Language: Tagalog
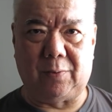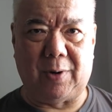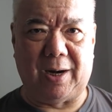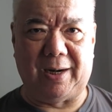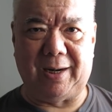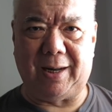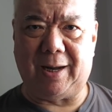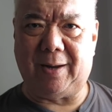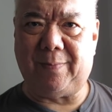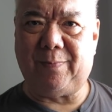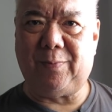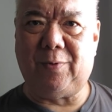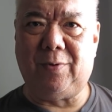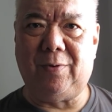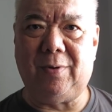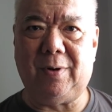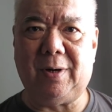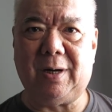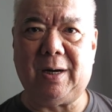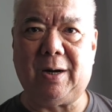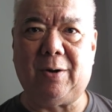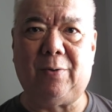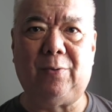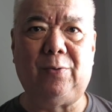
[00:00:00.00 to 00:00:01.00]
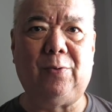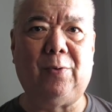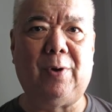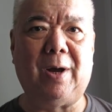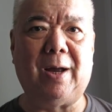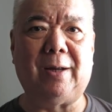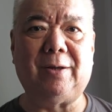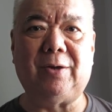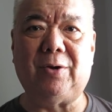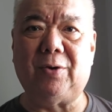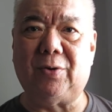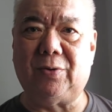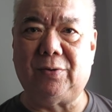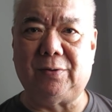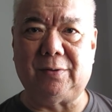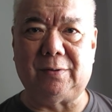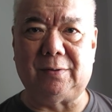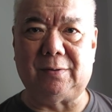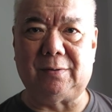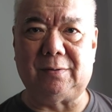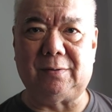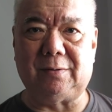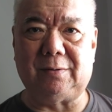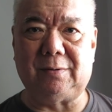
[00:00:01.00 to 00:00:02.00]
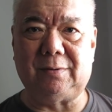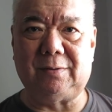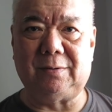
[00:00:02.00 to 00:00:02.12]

Wala pong kahulugan yun.